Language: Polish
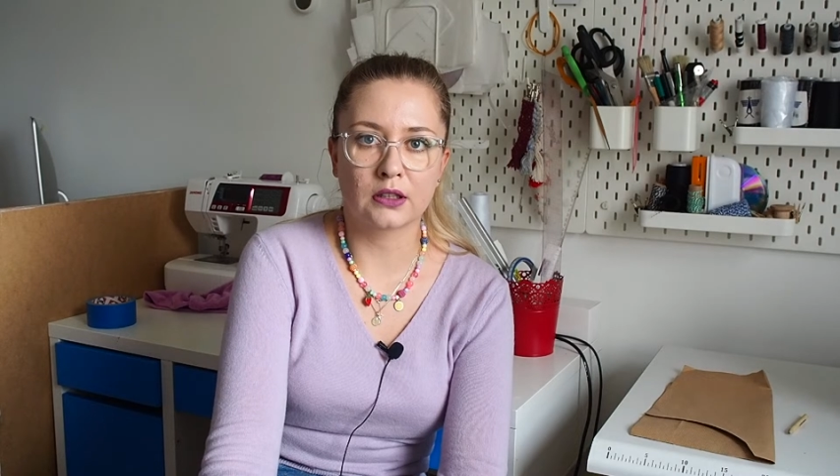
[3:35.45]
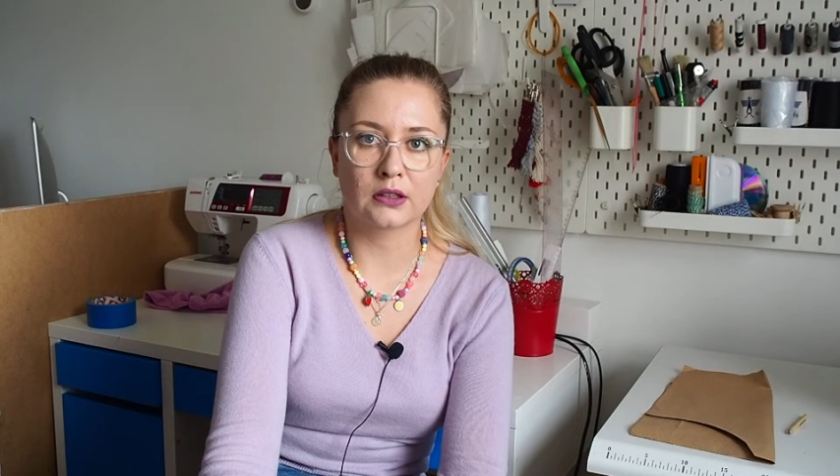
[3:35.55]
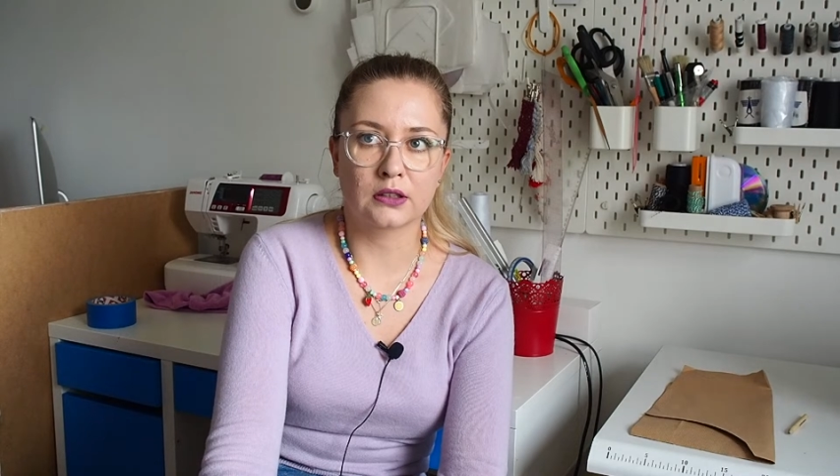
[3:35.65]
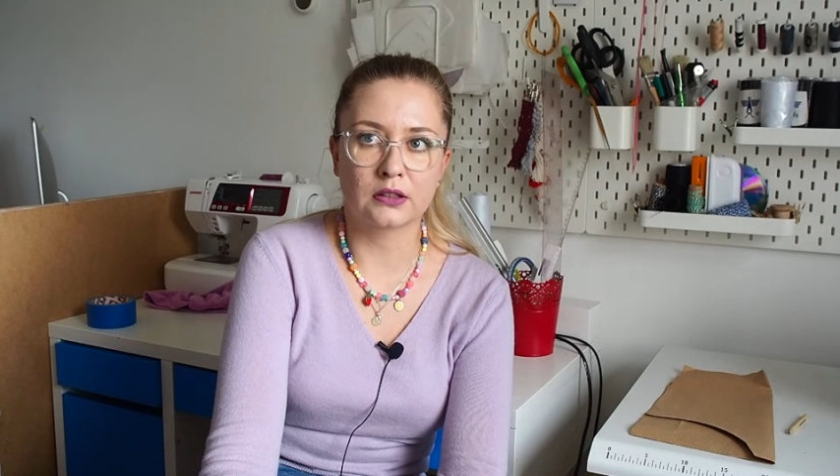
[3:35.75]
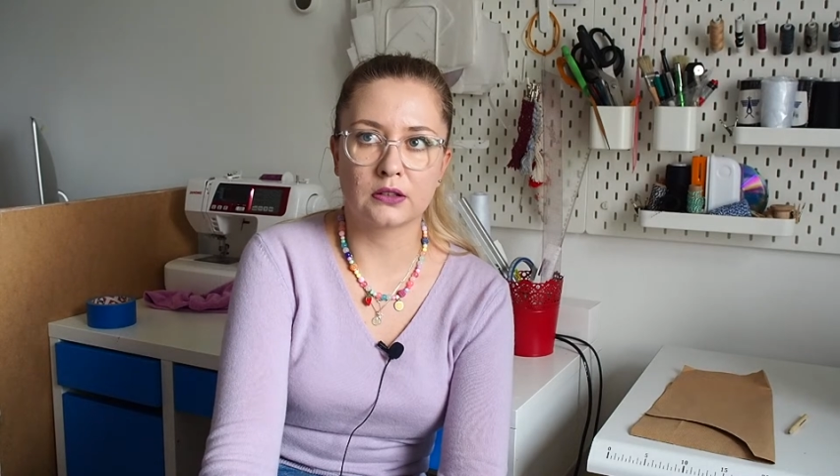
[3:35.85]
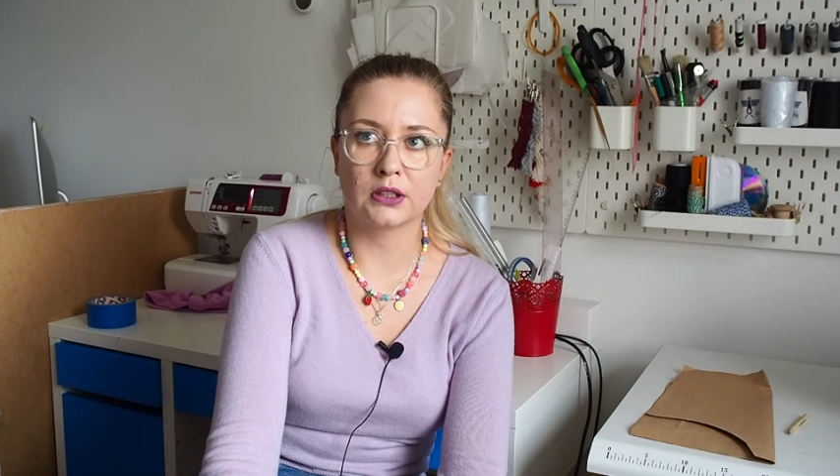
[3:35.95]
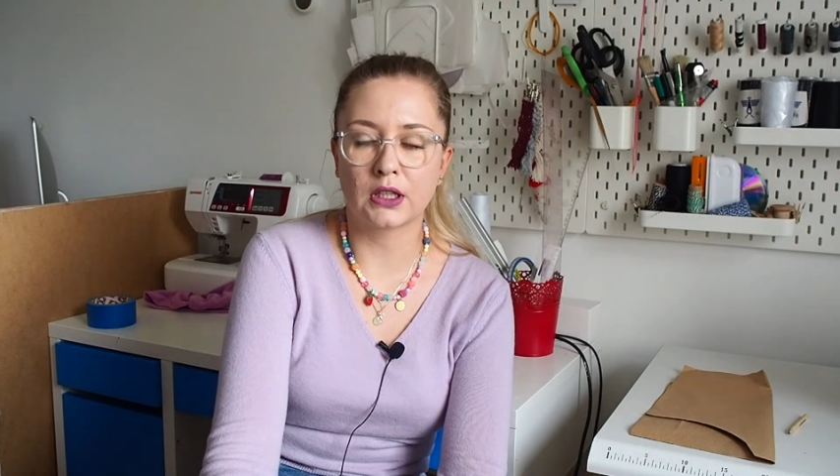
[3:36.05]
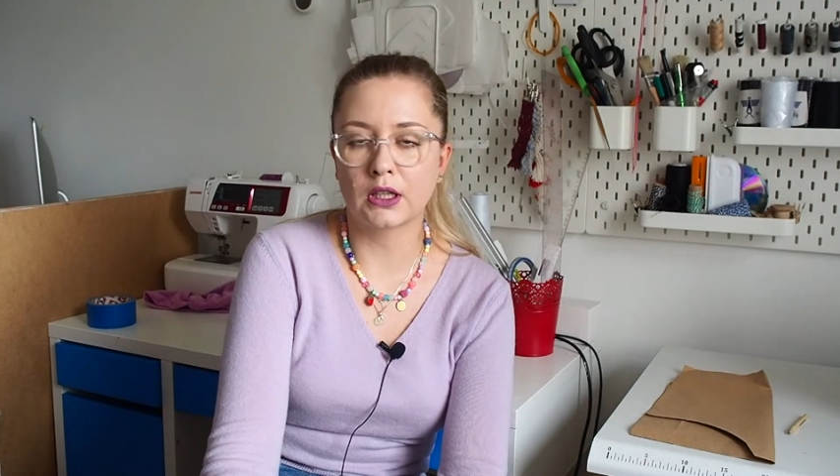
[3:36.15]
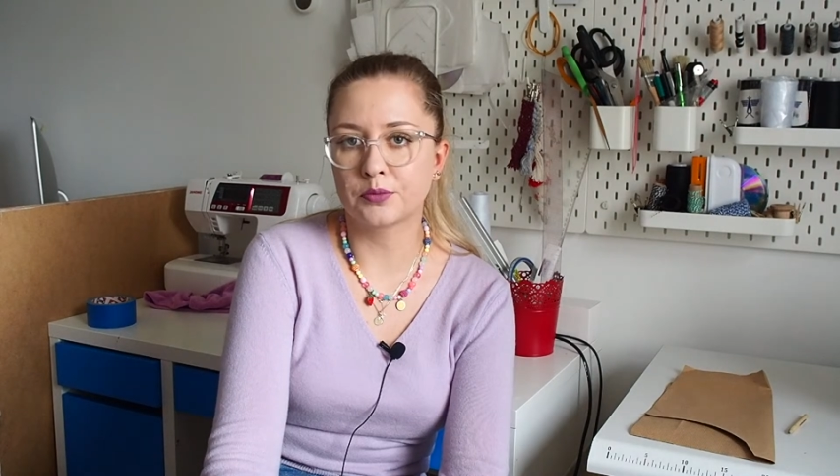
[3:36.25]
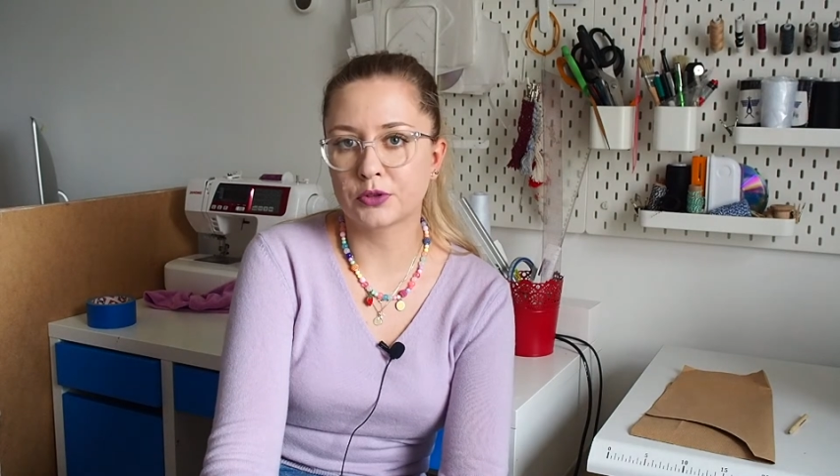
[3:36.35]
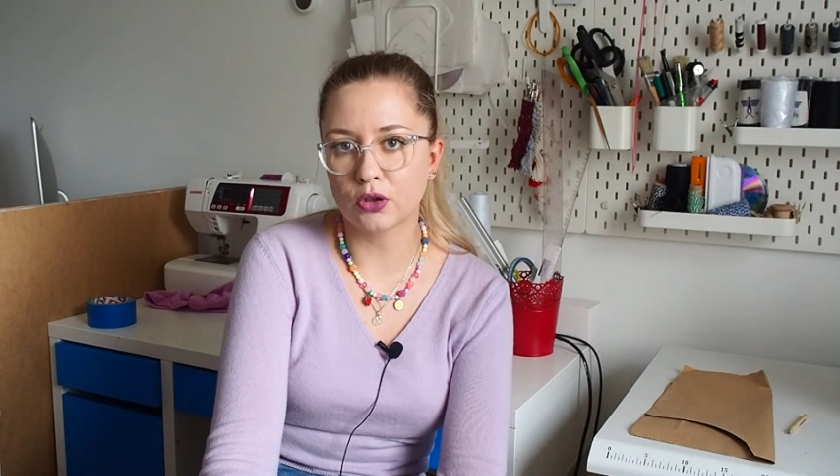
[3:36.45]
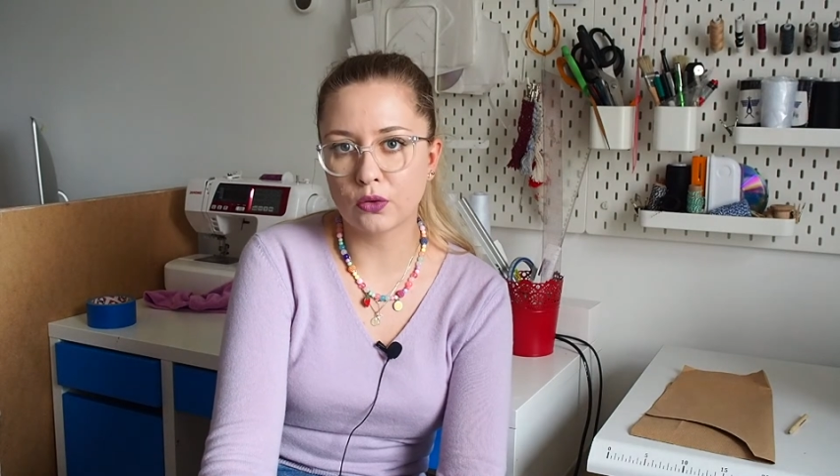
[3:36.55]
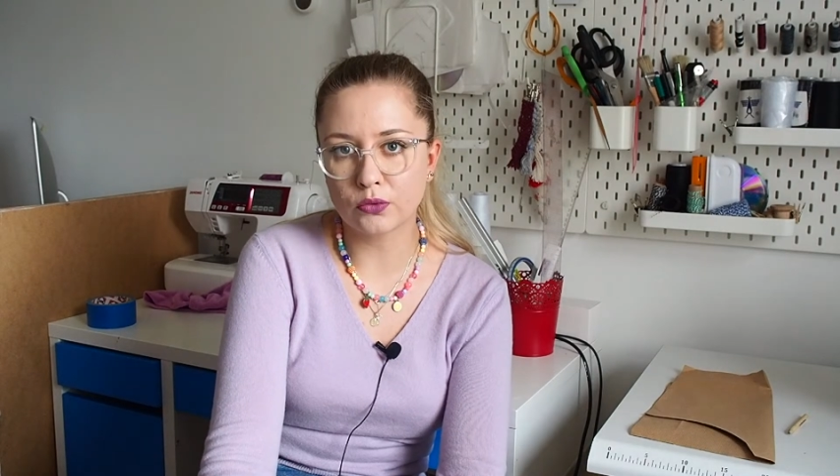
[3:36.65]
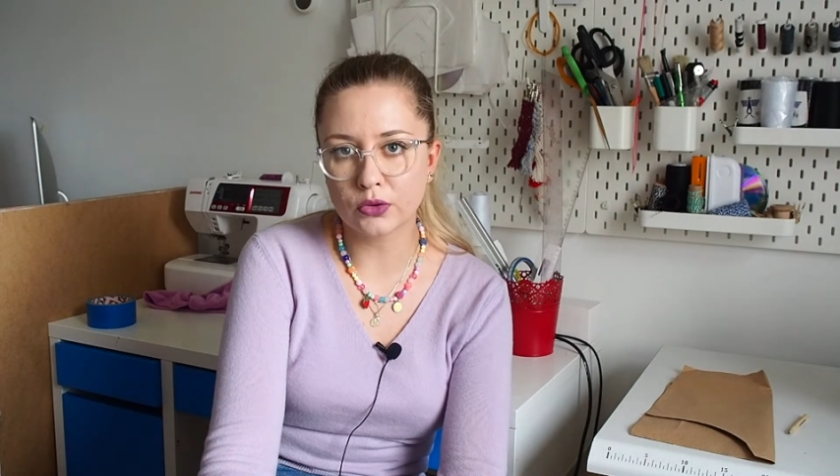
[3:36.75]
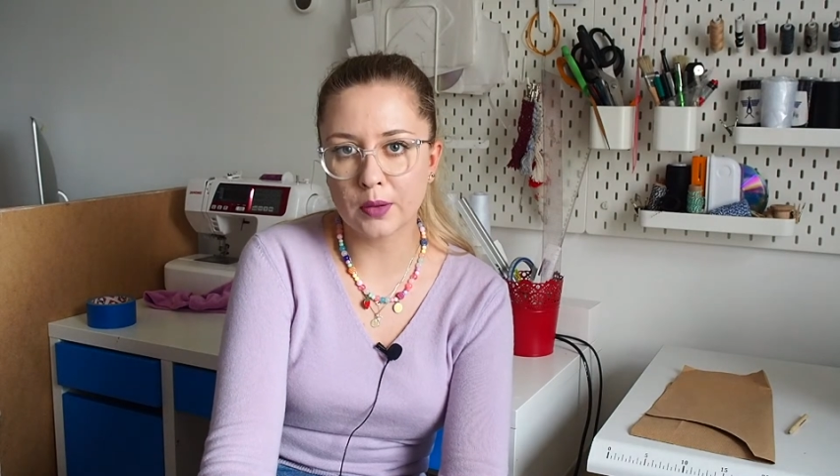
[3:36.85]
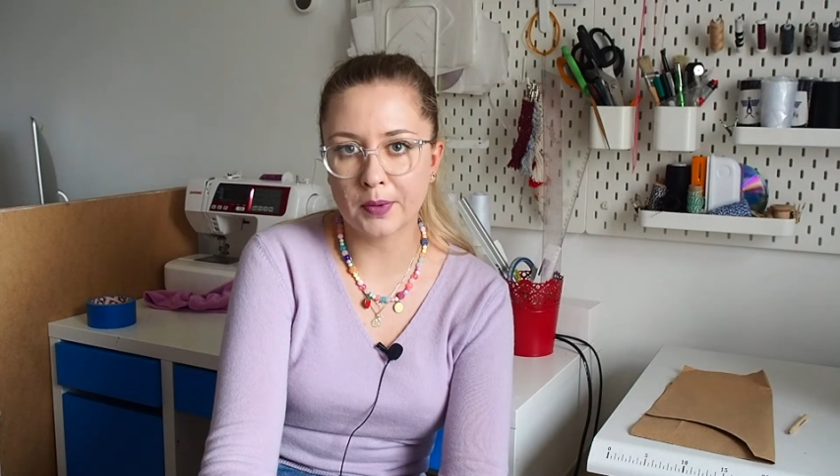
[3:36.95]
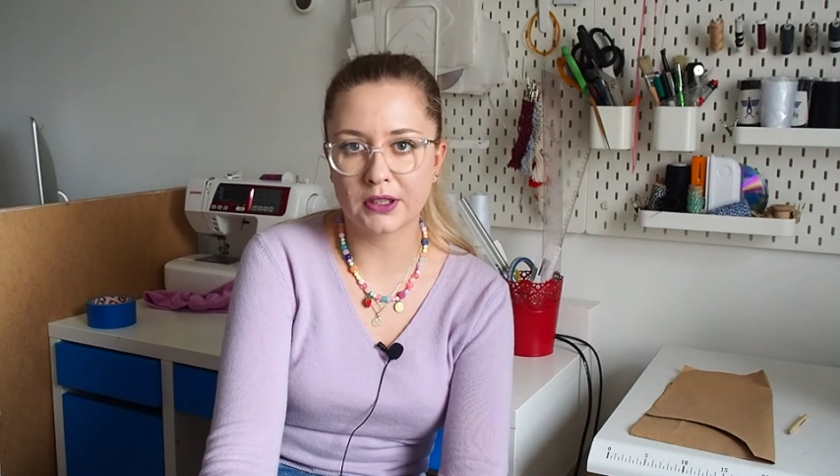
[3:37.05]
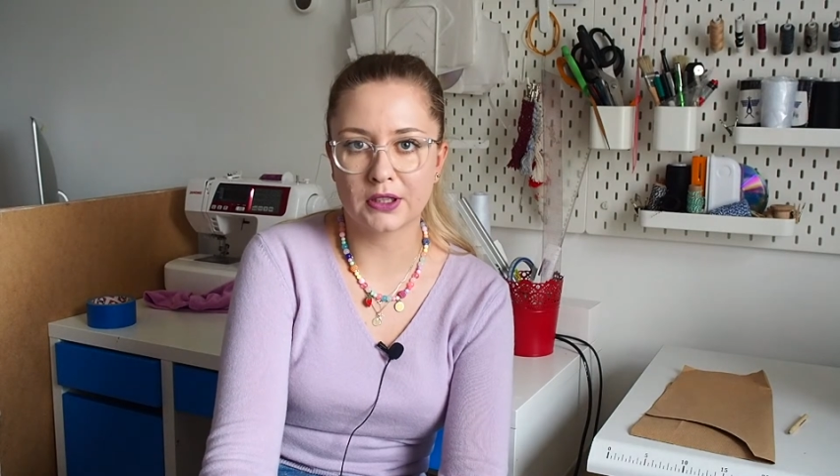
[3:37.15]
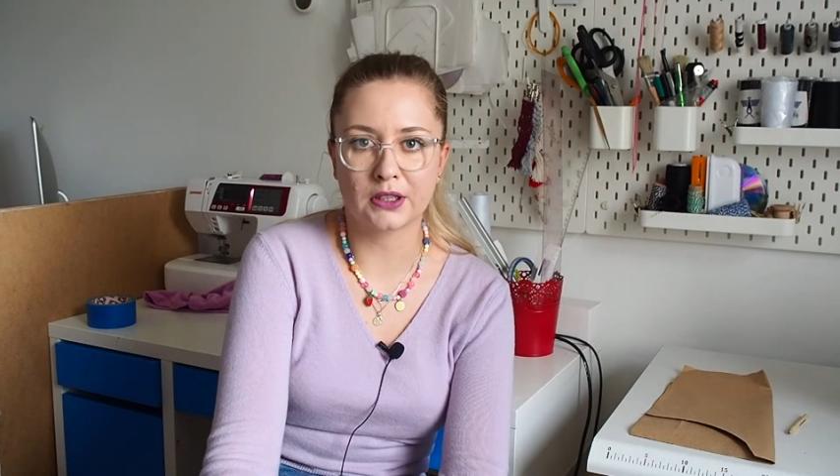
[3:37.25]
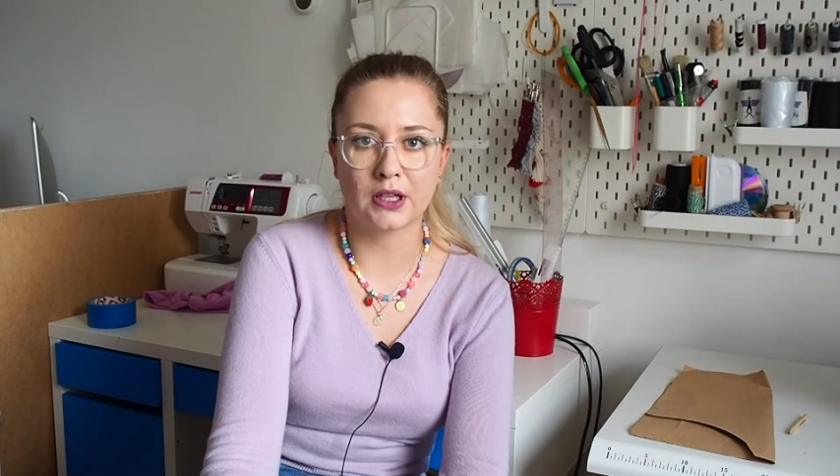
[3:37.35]
e, jak ja przechowuję
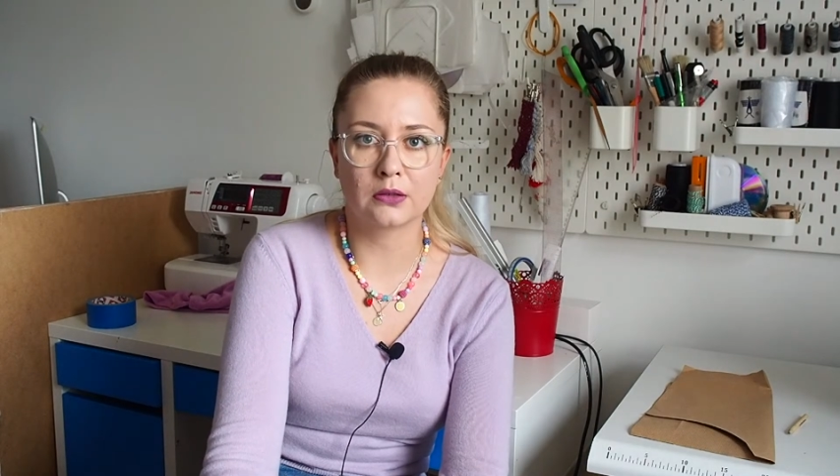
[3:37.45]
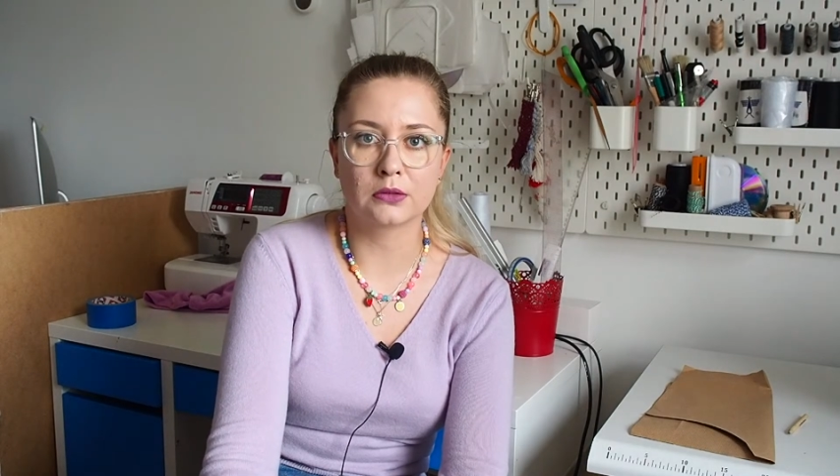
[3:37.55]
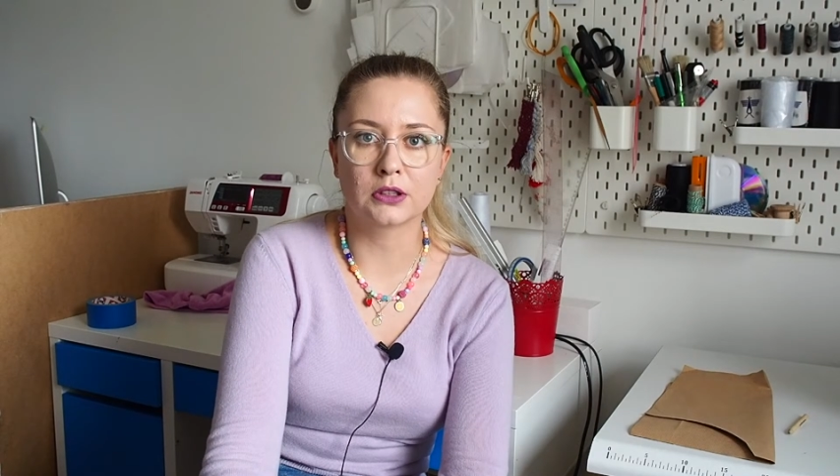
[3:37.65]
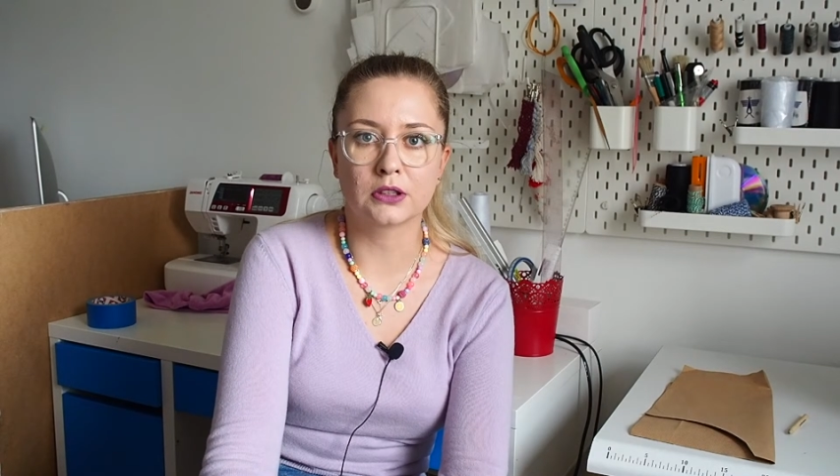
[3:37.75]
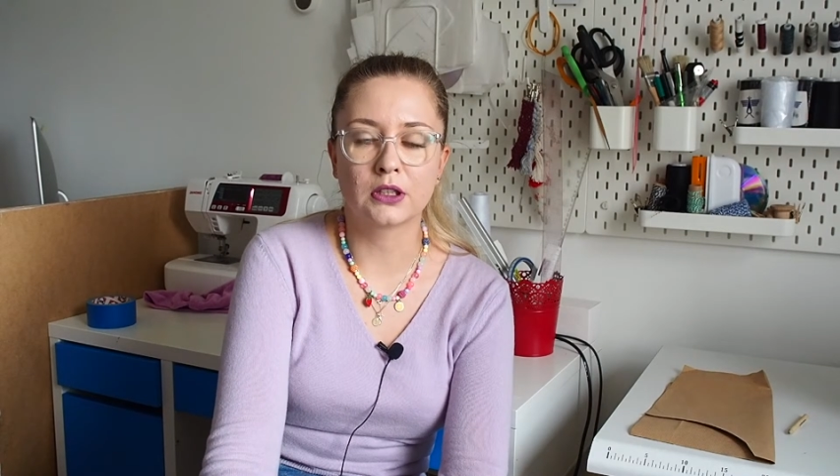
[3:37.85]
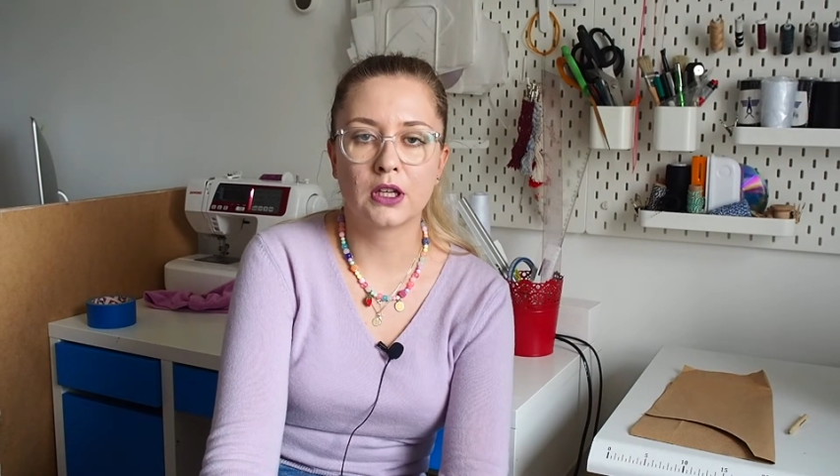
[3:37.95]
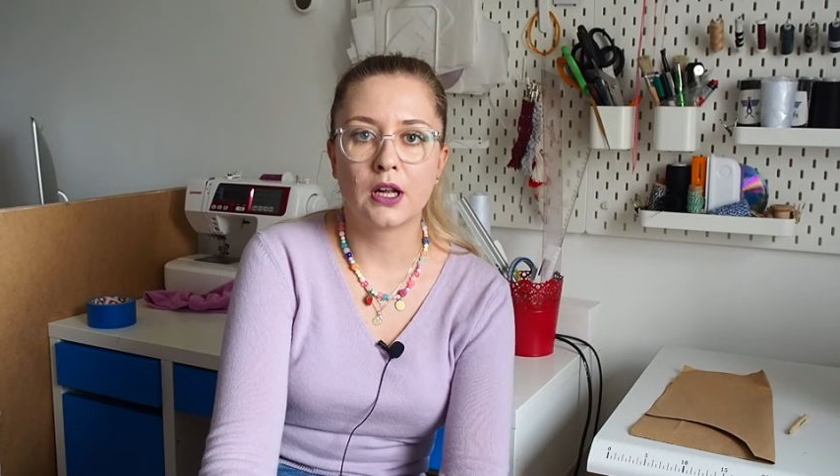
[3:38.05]
materiały,